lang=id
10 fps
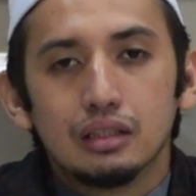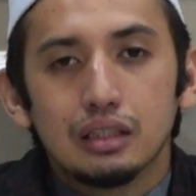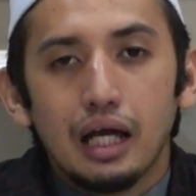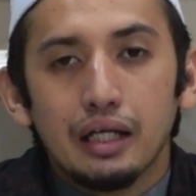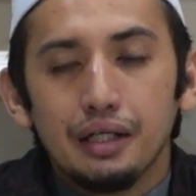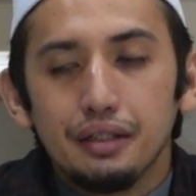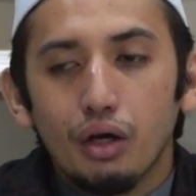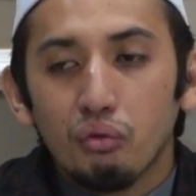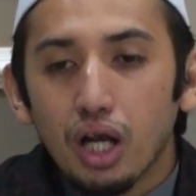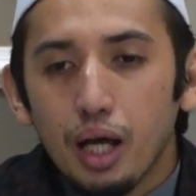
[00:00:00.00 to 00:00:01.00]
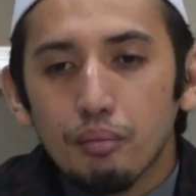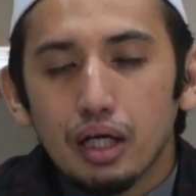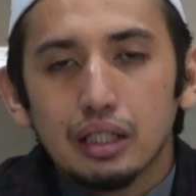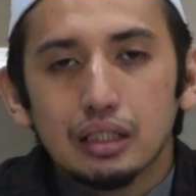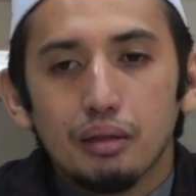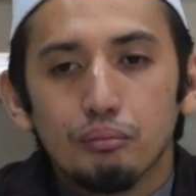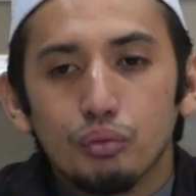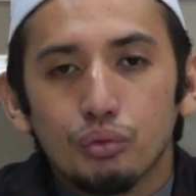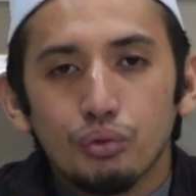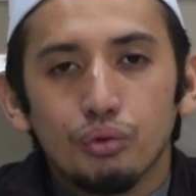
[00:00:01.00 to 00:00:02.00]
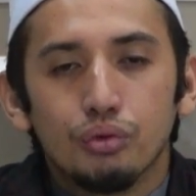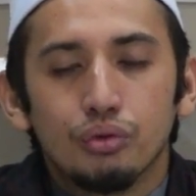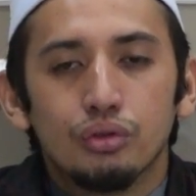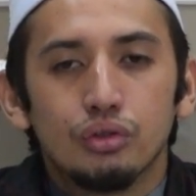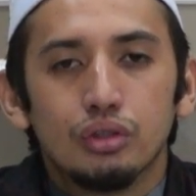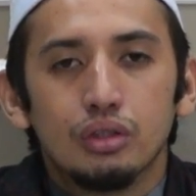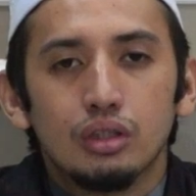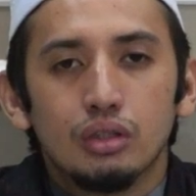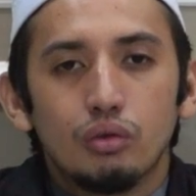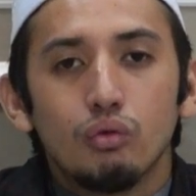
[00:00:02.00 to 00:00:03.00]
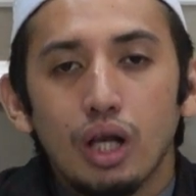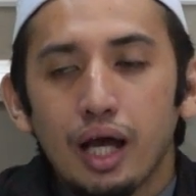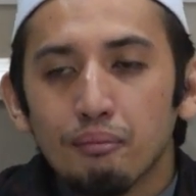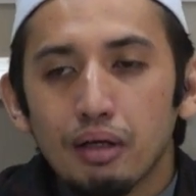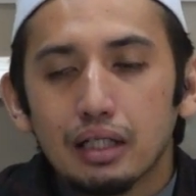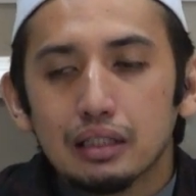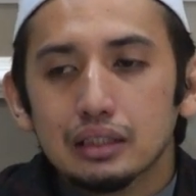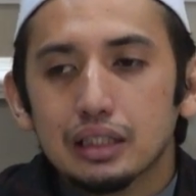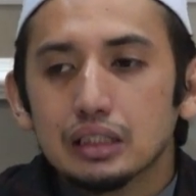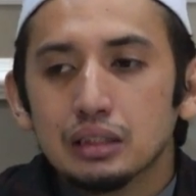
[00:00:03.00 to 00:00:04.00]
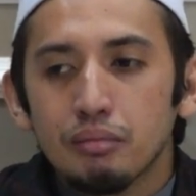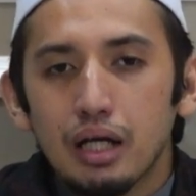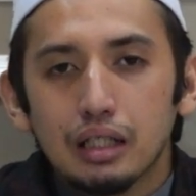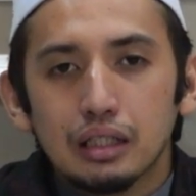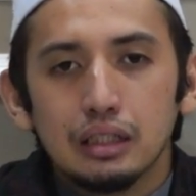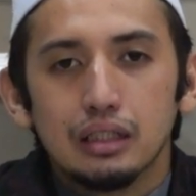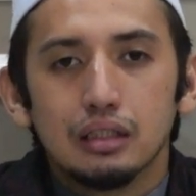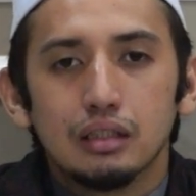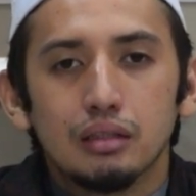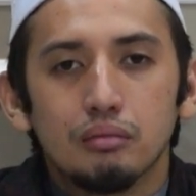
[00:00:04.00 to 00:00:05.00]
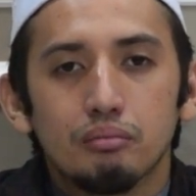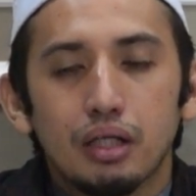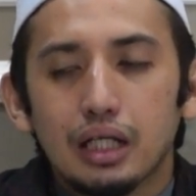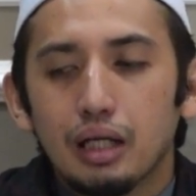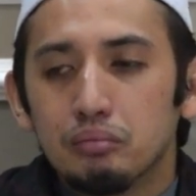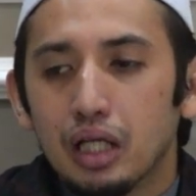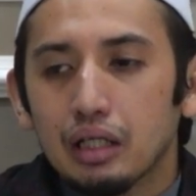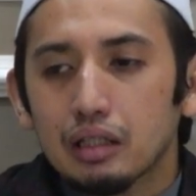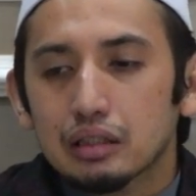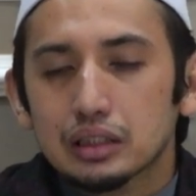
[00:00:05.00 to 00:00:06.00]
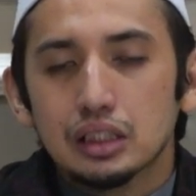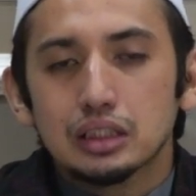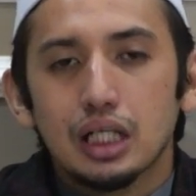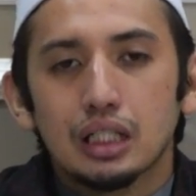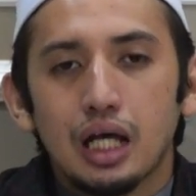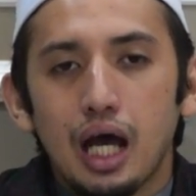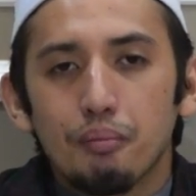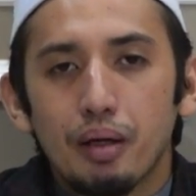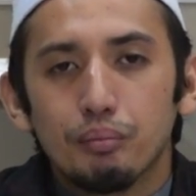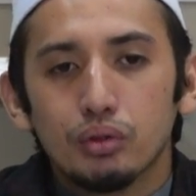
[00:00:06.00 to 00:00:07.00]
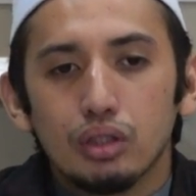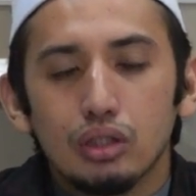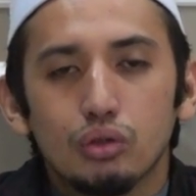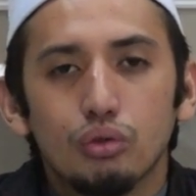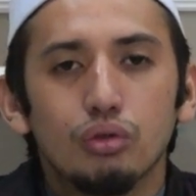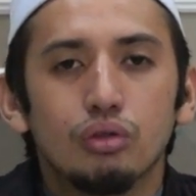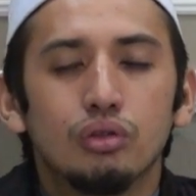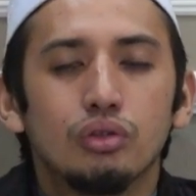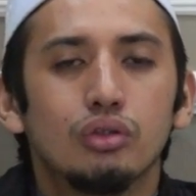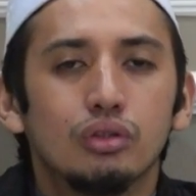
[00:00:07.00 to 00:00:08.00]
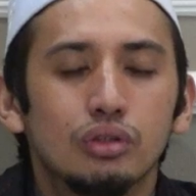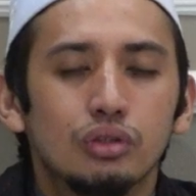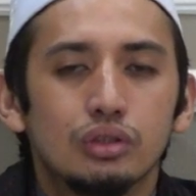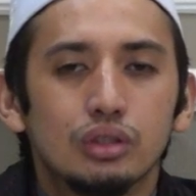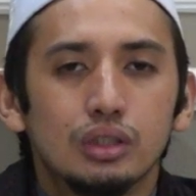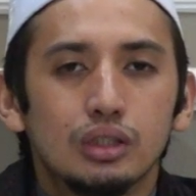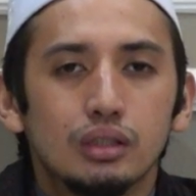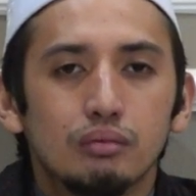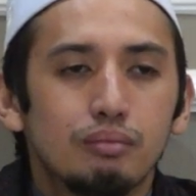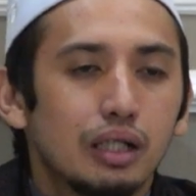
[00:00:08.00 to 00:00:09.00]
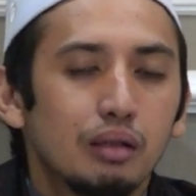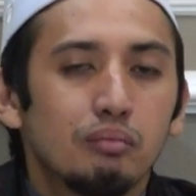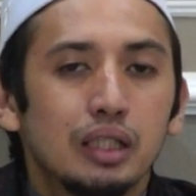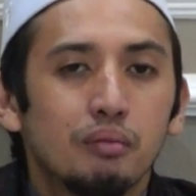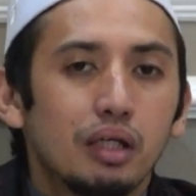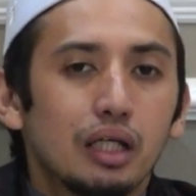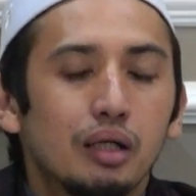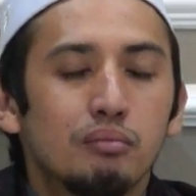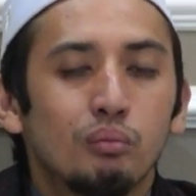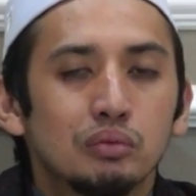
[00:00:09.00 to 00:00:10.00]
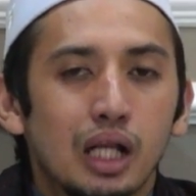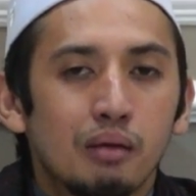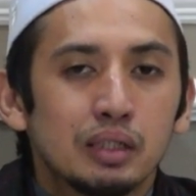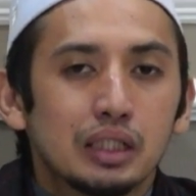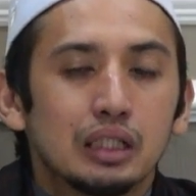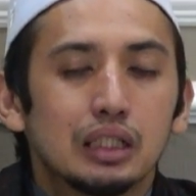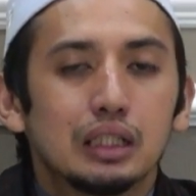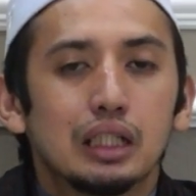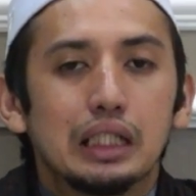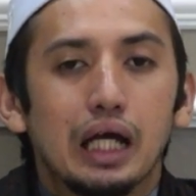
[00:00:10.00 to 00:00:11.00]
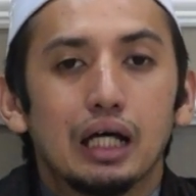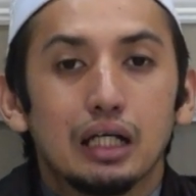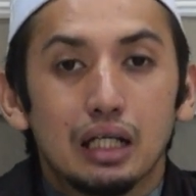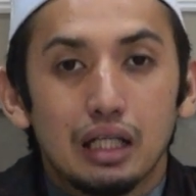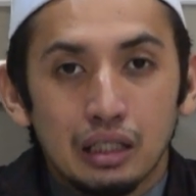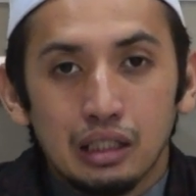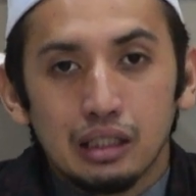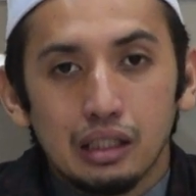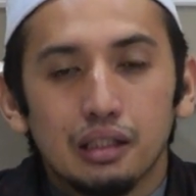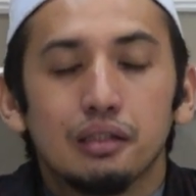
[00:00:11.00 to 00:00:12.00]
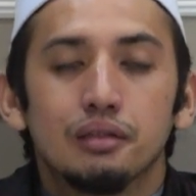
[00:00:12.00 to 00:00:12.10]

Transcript: seandainya ulama kita bunuh ulama kita caci maki, mereka bilang sesat apapun itu. Bagaimana mereka mau menyelamatkan kita di akhirat nanti?